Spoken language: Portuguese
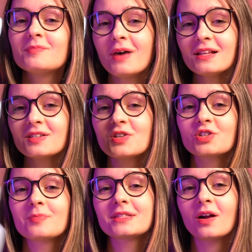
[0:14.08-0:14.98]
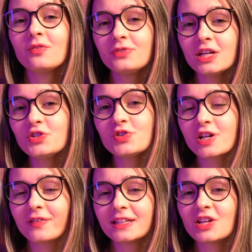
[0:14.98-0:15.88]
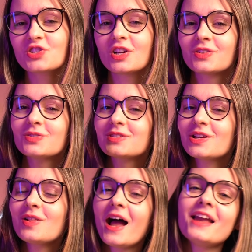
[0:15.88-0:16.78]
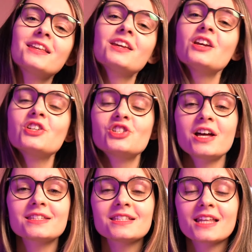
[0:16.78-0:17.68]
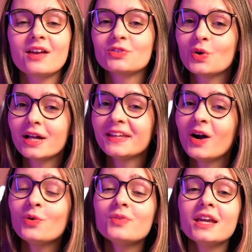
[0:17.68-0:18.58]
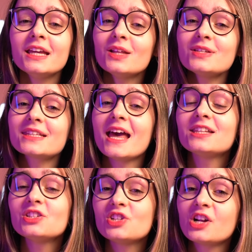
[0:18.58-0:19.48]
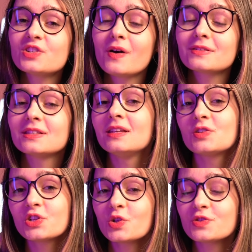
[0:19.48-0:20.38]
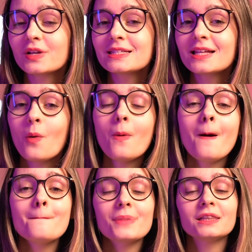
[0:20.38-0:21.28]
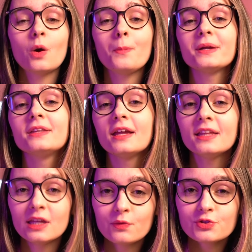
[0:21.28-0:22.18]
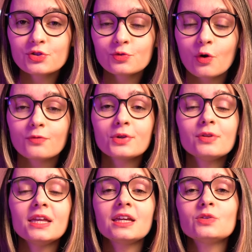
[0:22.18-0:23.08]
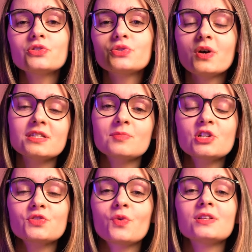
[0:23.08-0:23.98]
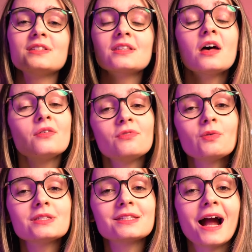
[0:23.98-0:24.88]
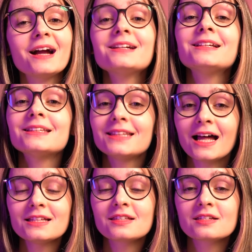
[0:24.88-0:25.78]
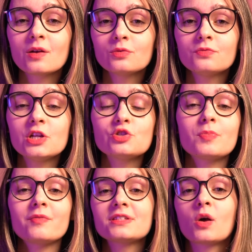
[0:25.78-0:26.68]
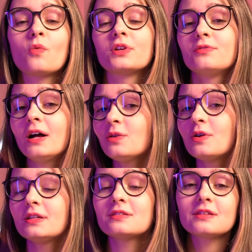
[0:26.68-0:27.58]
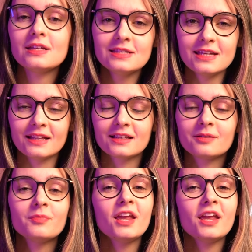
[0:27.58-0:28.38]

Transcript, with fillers: Mas antes de começar com o vídeo, já vai deixando o seu like, já se inscreve no canal e não esquece de ativar o sininho de notificação para não perder nenhum vídeo novo. E o link dos dois smartphones vão estar na descrição do vídeo para você conferir valores, etc.